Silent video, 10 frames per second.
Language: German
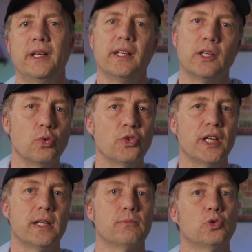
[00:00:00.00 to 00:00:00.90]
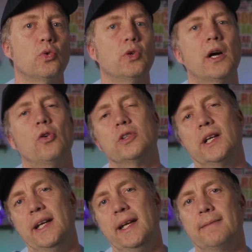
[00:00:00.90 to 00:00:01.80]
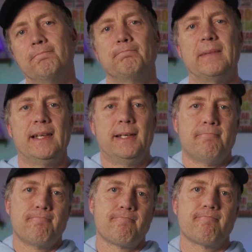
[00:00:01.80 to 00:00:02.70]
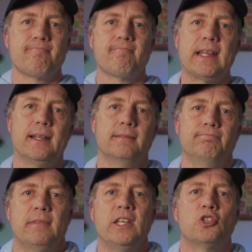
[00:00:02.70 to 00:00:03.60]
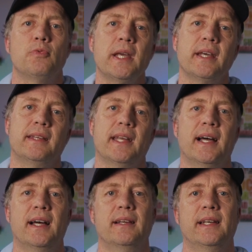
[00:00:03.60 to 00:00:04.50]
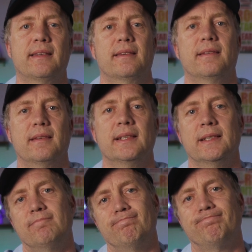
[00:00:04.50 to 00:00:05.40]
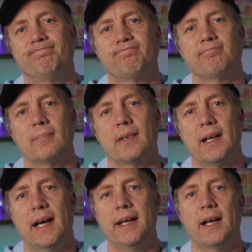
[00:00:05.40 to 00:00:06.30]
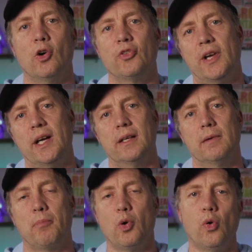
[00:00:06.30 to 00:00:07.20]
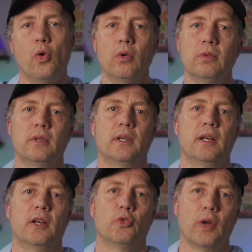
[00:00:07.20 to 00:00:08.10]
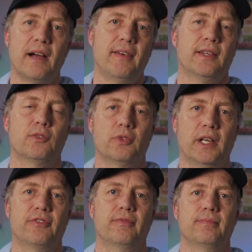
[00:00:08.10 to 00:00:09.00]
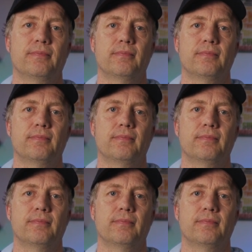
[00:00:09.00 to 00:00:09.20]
den Q-Cells-Modulen auch unterlegen. Ist schwierig, da jetzt ähm, eine Aussage pro Solarwatt zu treffen.